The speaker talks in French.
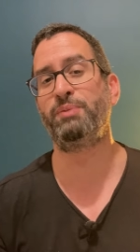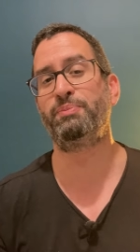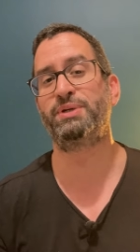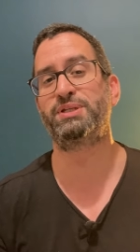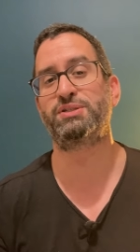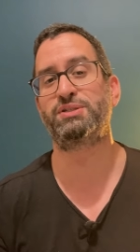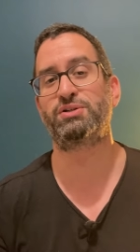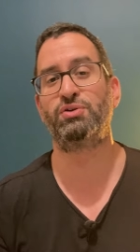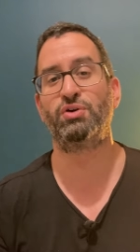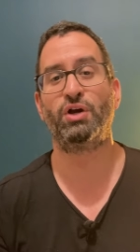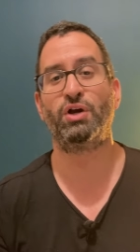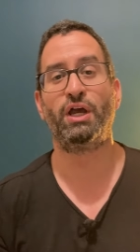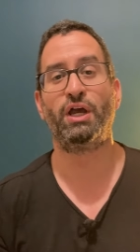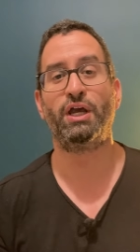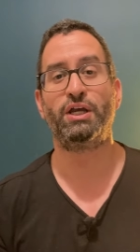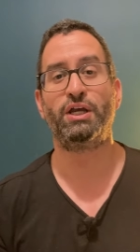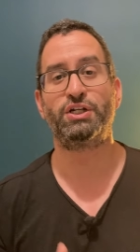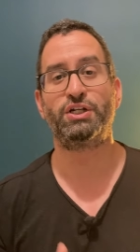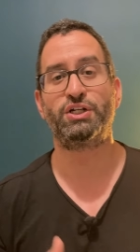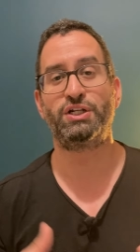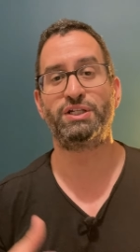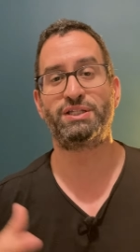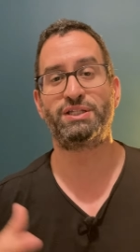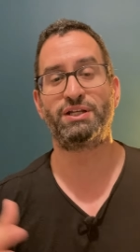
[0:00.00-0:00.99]
parce que
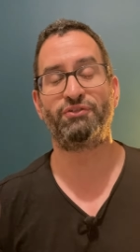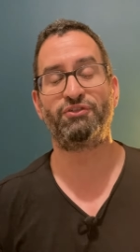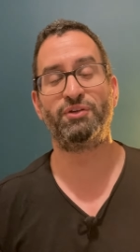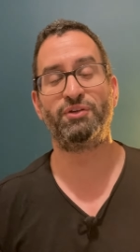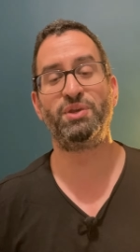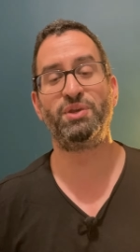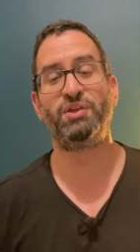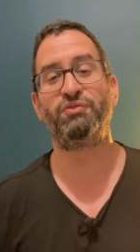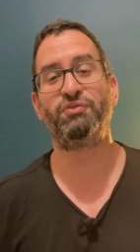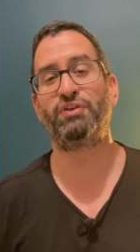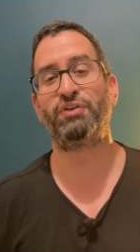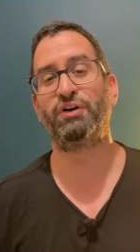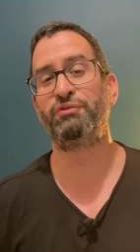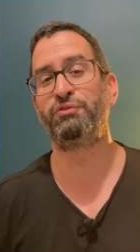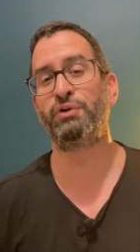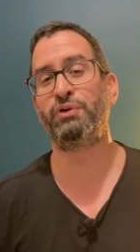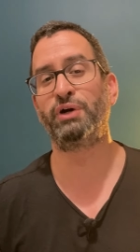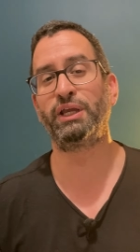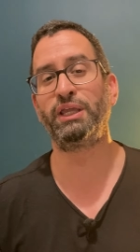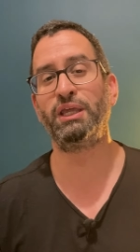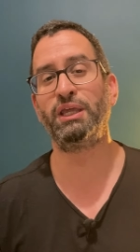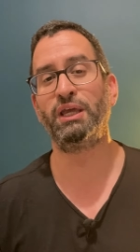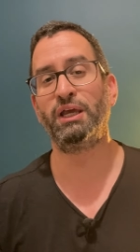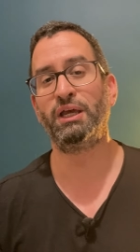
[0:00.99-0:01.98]
je les avais mis
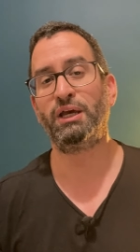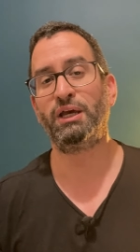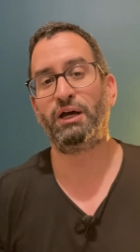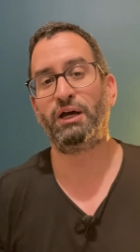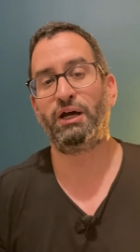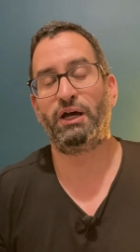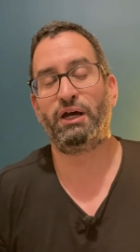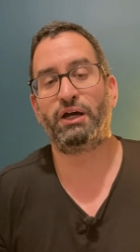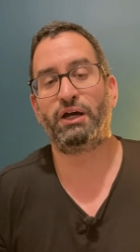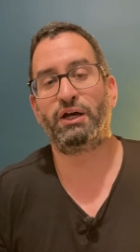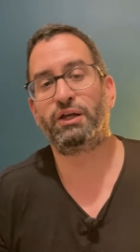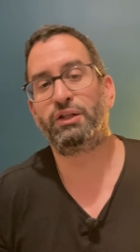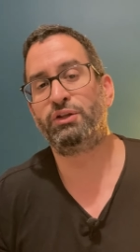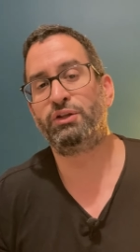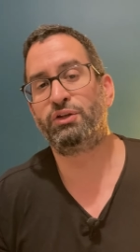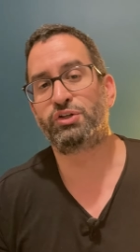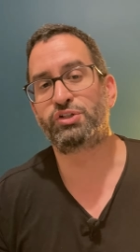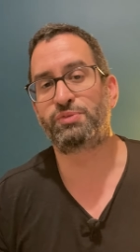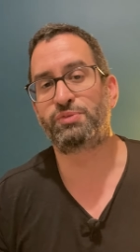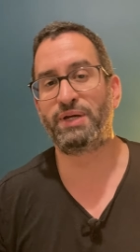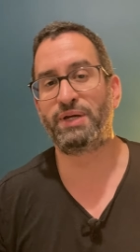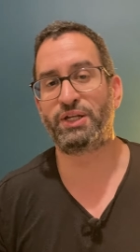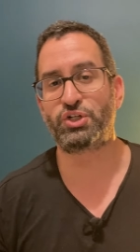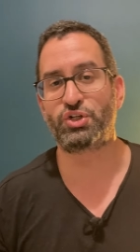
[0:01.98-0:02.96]
favoris euh, dans
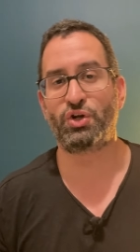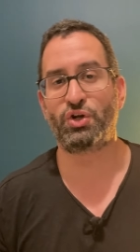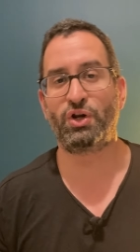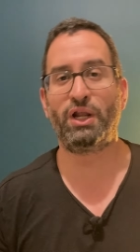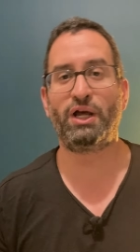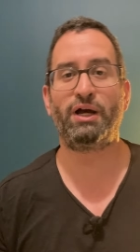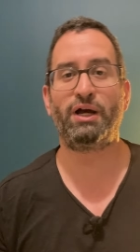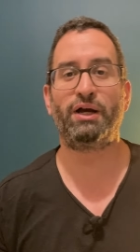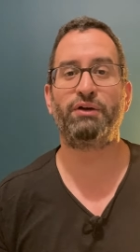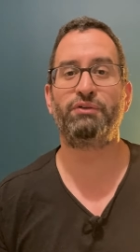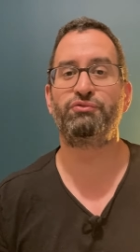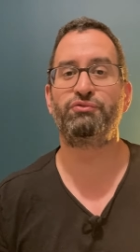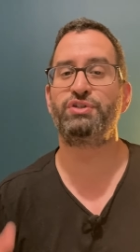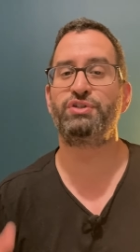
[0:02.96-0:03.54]
ce match-là. Hein.